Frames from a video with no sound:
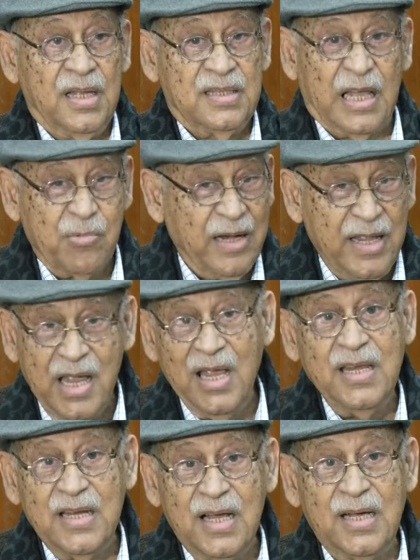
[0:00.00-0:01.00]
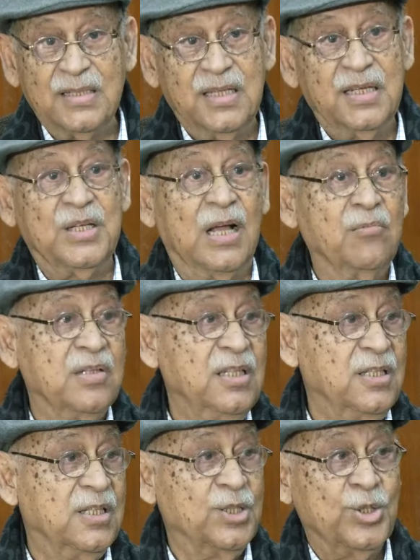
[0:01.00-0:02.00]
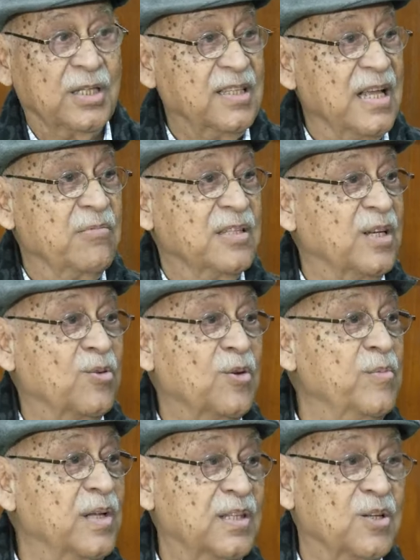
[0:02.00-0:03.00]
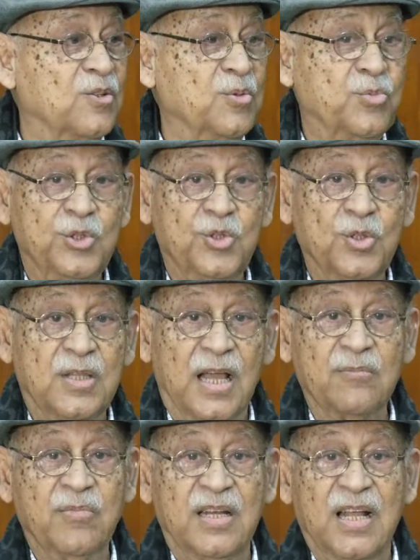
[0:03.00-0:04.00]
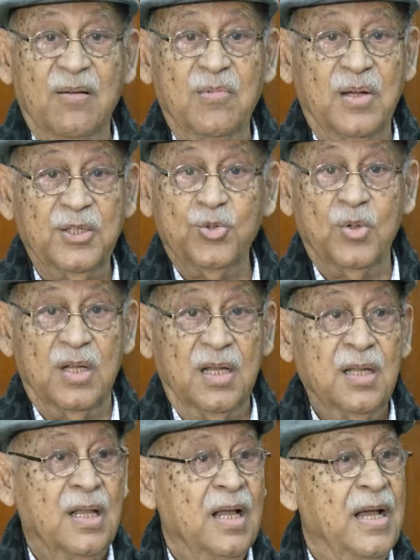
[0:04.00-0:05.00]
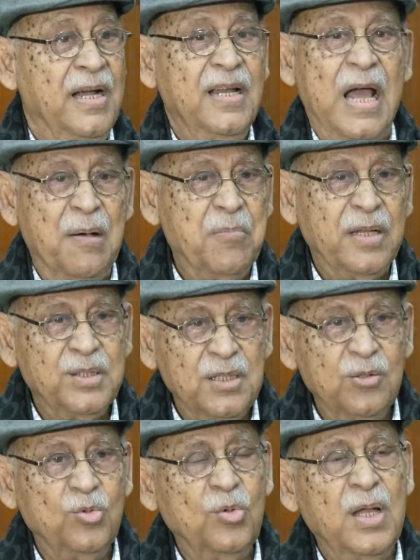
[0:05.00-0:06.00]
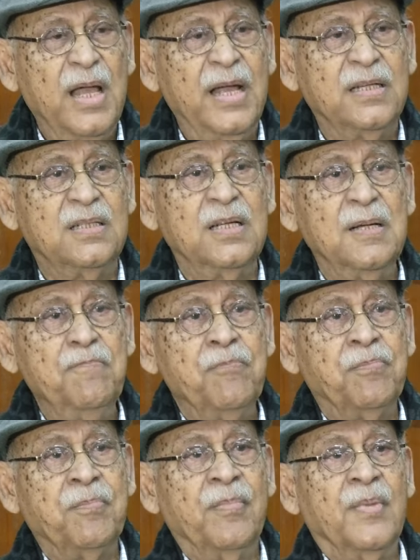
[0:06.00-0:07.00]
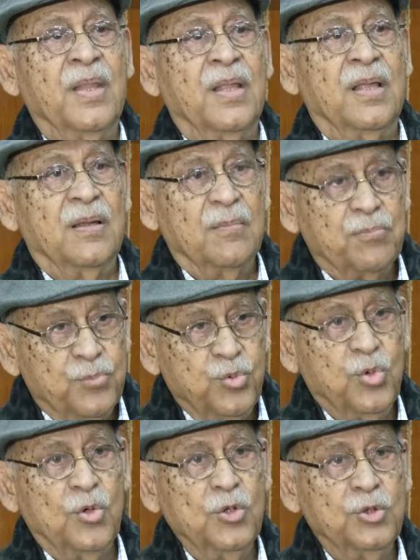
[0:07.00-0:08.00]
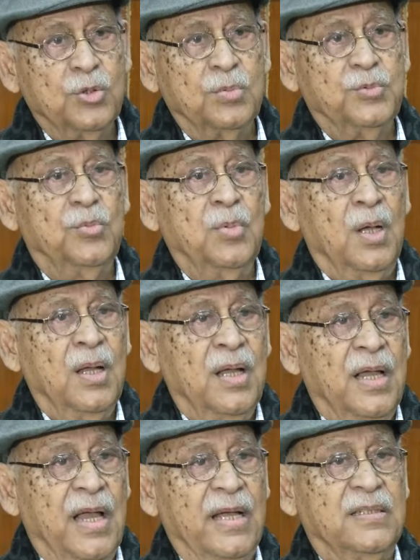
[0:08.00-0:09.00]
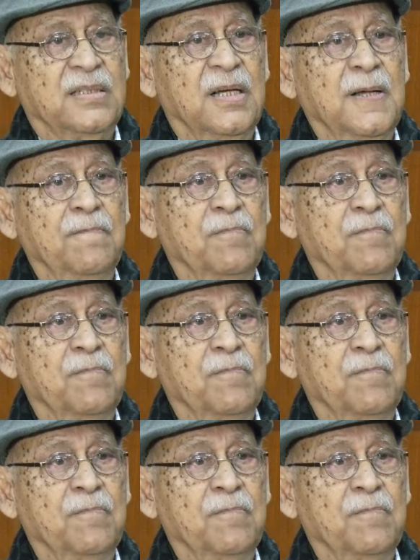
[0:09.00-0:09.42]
তার মানে এই না যে সাংবাদিকদের সাথে আমাদের কোনো ব্যক্তিগত পরিচয় থাকবে না বা কিছু না এটা আমরা যেহেতু একটা পুরুষ একটা